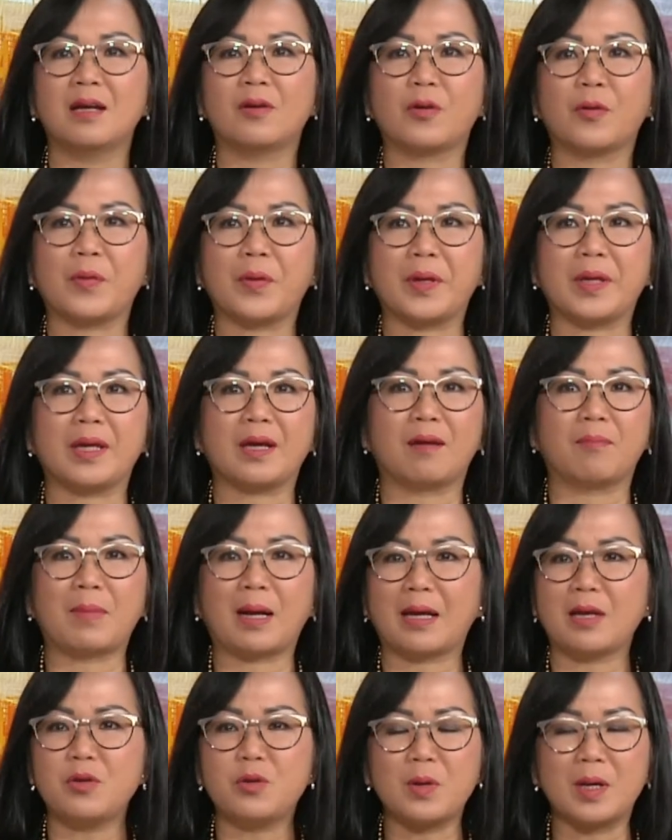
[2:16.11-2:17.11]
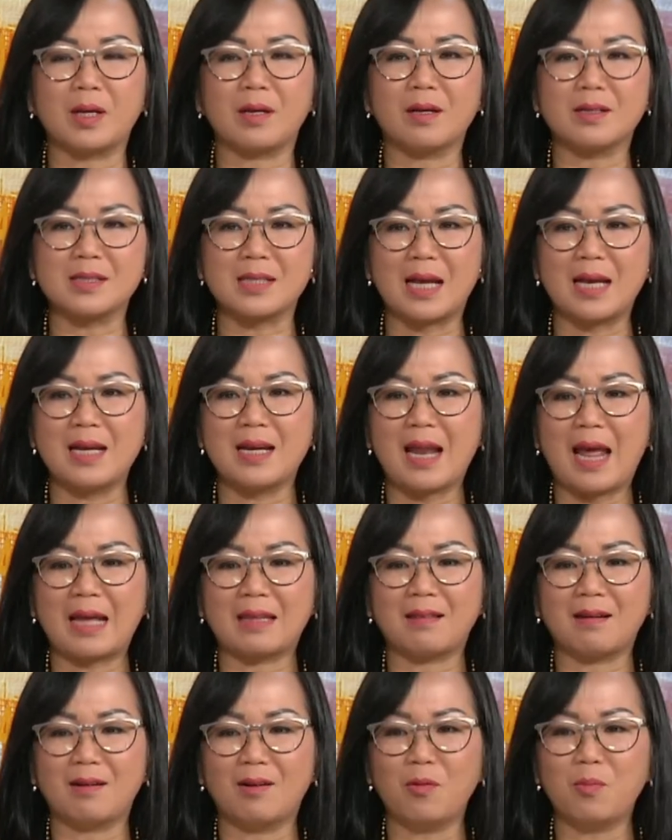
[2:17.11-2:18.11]
Rồi mà cái chuyện đó xảy
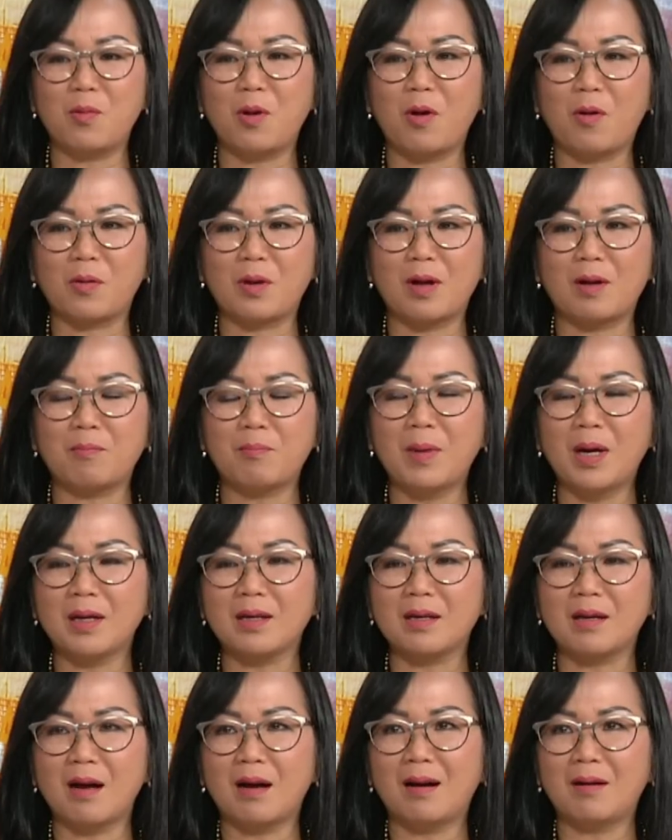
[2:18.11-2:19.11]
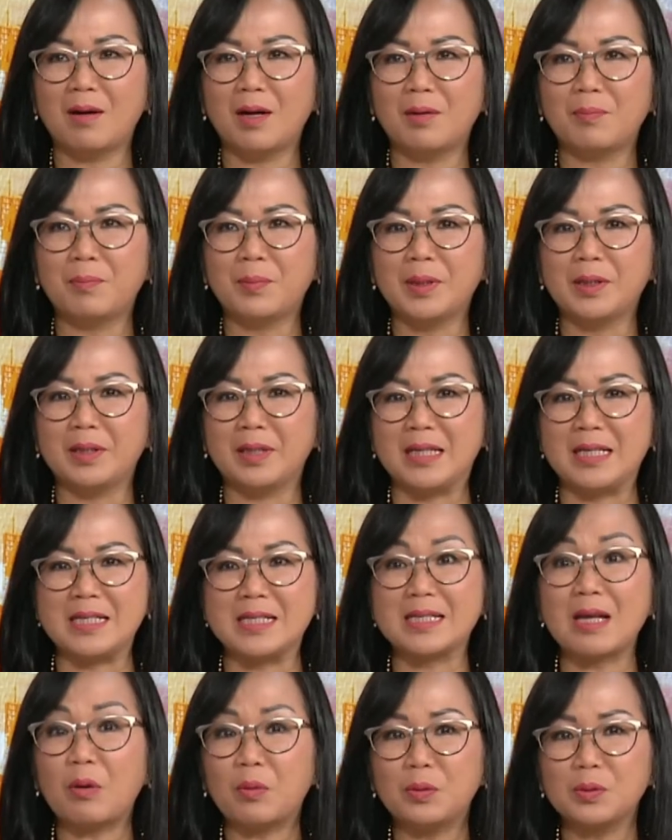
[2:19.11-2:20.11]
ra từ lúc cô đó mới có mười
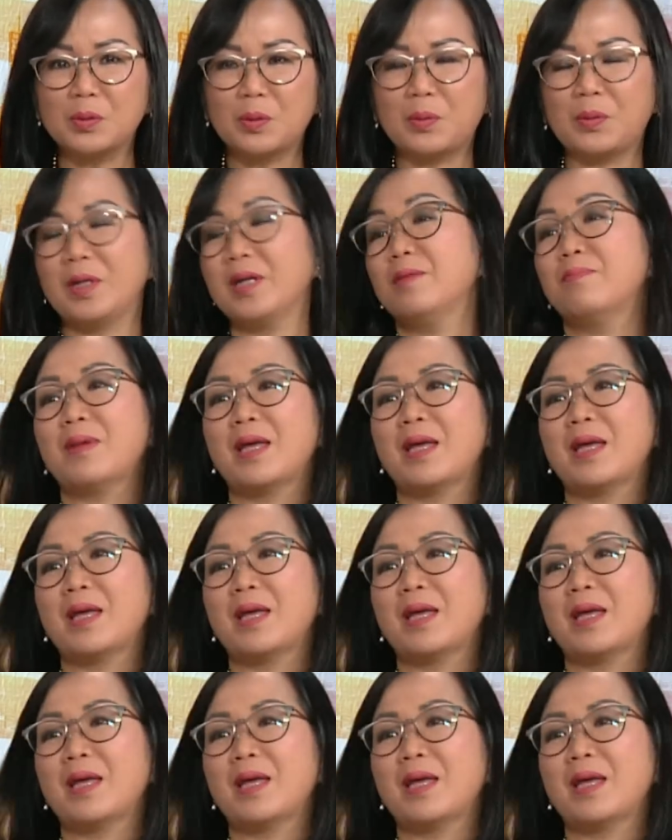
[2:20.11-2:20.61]
sáu tuổi,